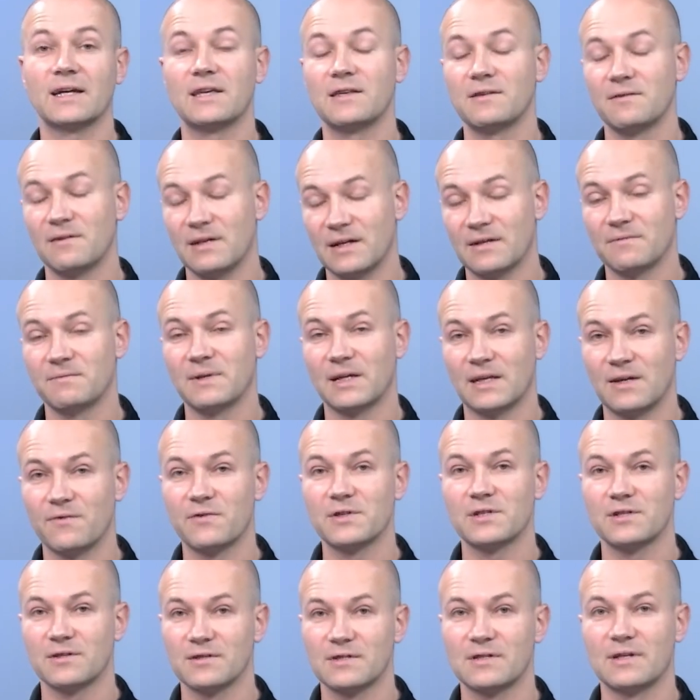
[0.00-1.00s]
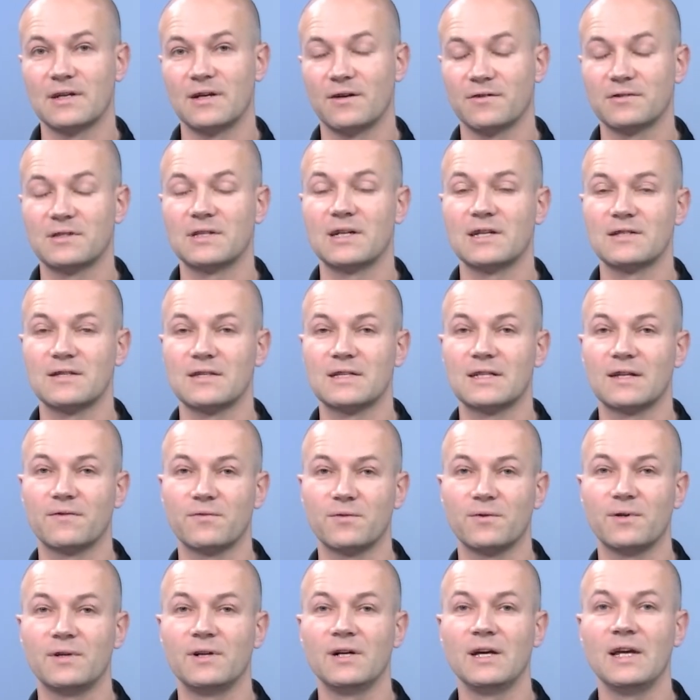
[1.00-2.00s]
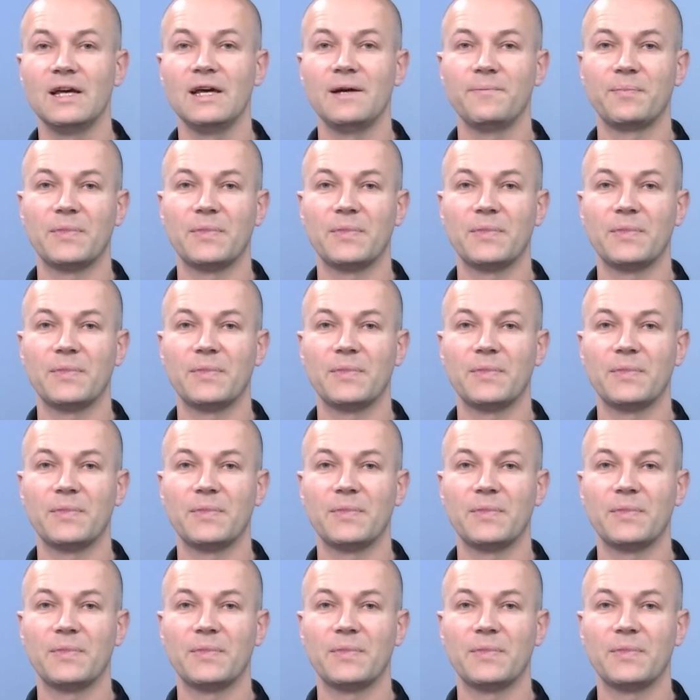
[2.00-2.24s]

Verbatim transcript: jak, jakie właśnie oceny zostawiło,